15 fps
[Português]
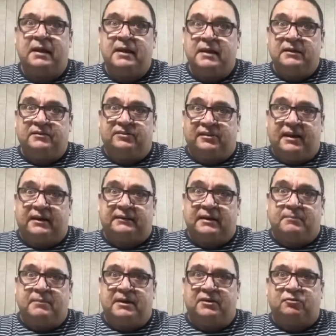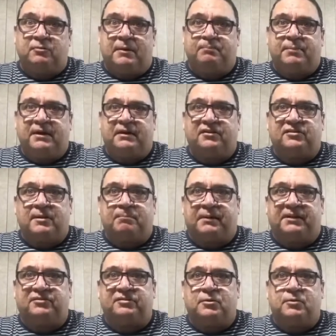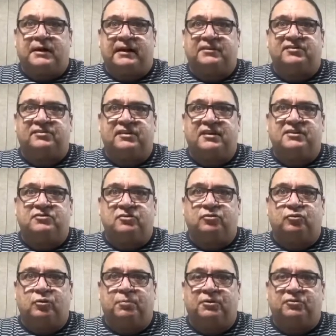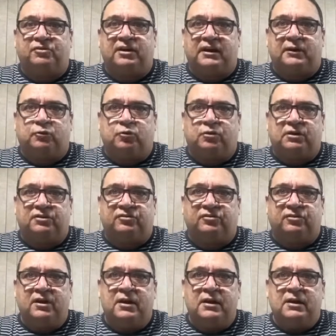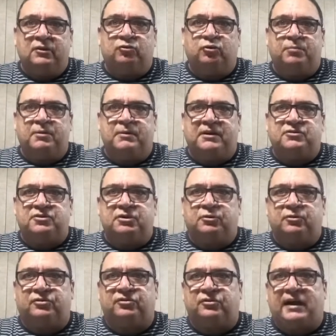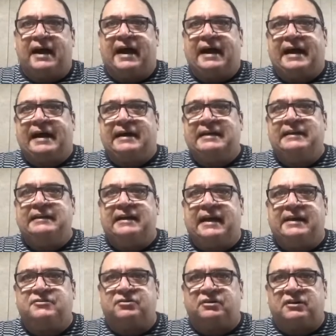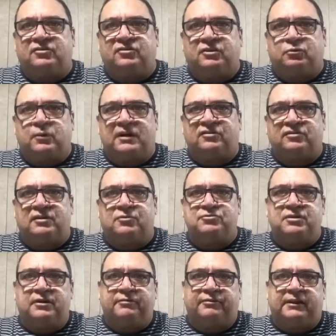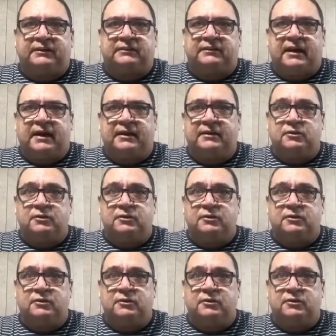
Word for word: Certa mesmo apenas a pressão crescente sobre os senadores, submetidos à inédita situação de enfrentarem